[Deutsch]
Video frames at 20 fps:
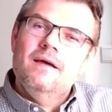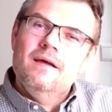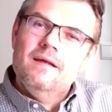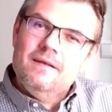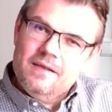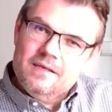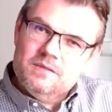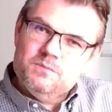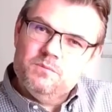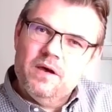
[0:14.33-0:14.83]

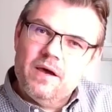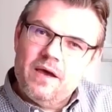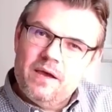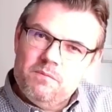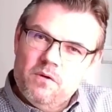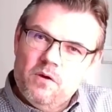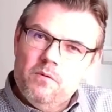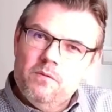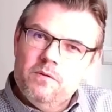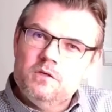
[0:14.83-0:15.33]
Diesmal reden
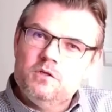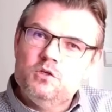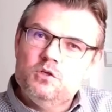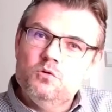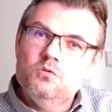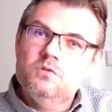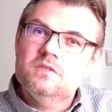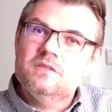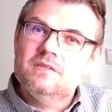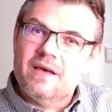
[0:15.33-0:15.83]
wir über die
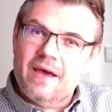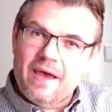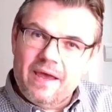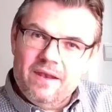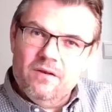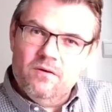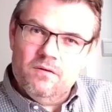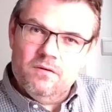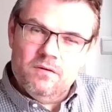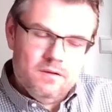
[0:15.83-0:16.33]

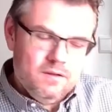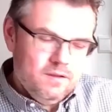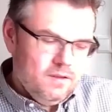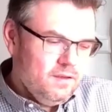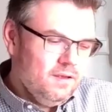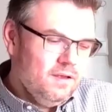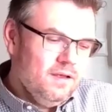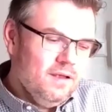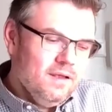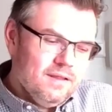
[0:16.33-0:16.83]
Schutztrennung. Ja,
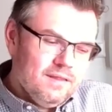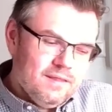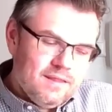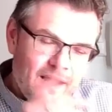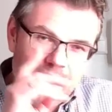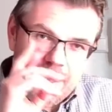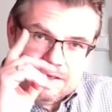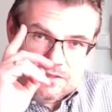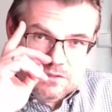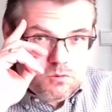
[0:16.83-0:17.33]

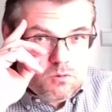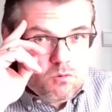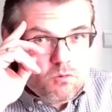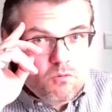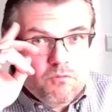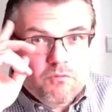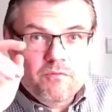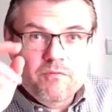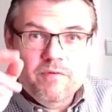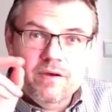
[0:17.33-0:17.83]
dazu
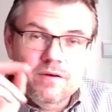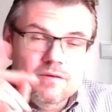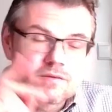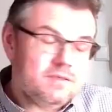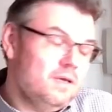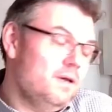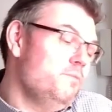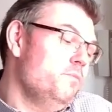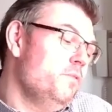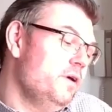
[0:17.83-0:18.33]
rufen wir
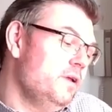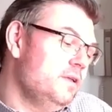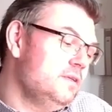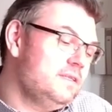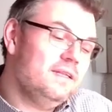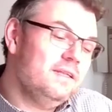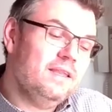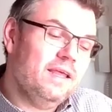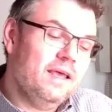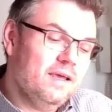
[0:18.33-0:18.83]
uns einmal ins
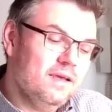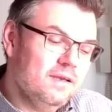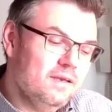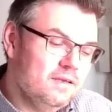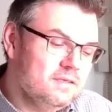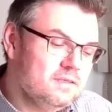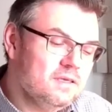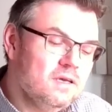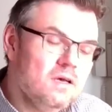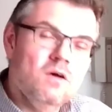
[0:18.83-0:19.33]

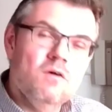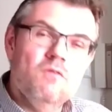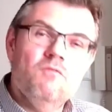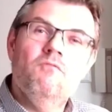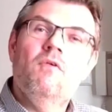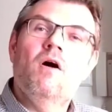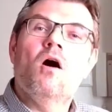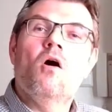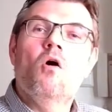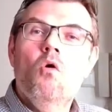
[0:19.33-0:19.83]
Gedächtnis,
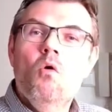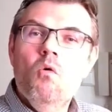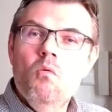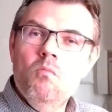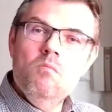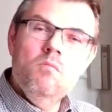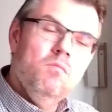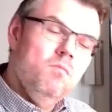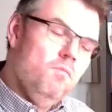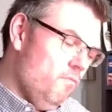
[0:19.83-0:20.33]

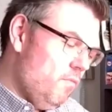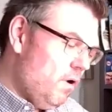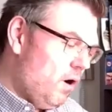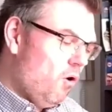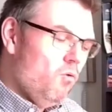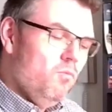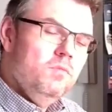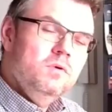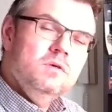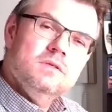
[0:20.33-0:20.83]
warum,
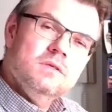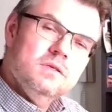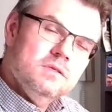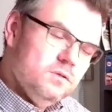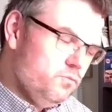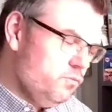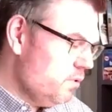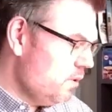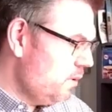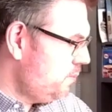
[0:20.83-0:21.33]
warum ist das
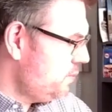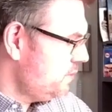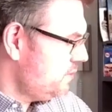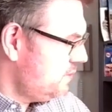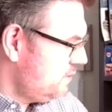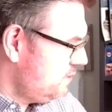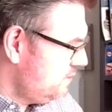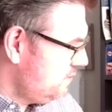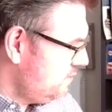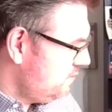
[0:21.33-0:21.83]

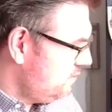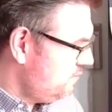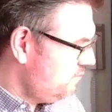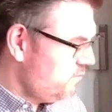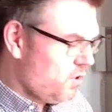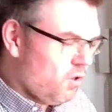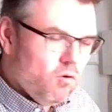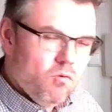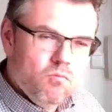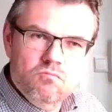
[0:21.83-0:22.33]
überhaupt,
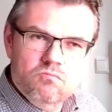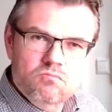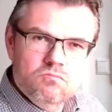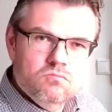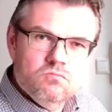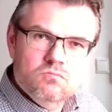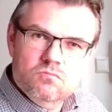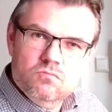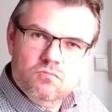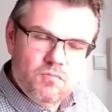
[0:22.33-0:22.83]
warum,
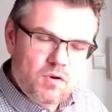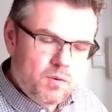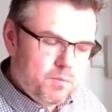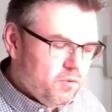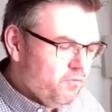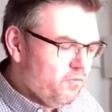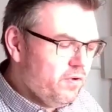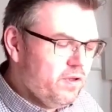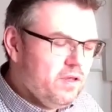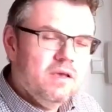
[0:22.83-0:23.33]
wenn wir
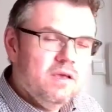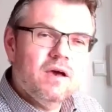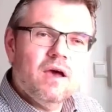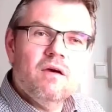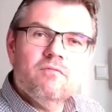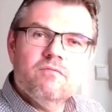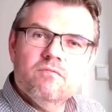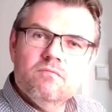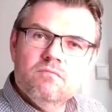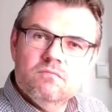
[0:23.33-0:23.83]
da
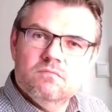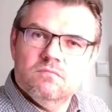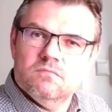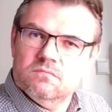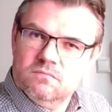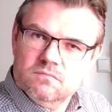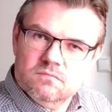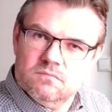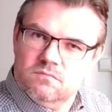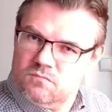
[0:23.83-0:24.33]
hingreifen,
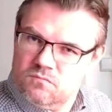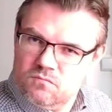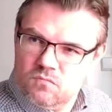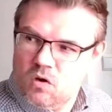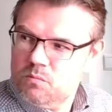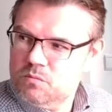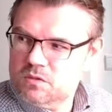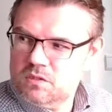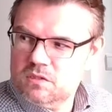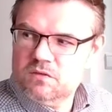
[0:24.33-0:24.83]

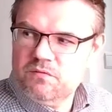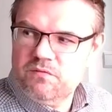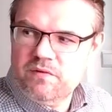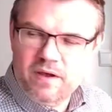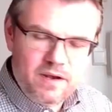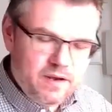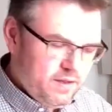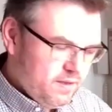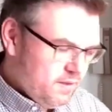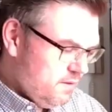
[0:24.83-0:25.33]
warum ist das
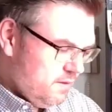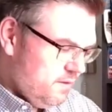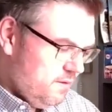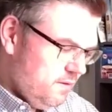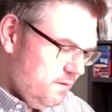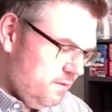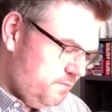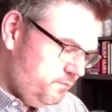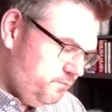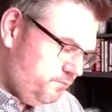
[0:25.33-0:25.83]
gefährlich? Ja.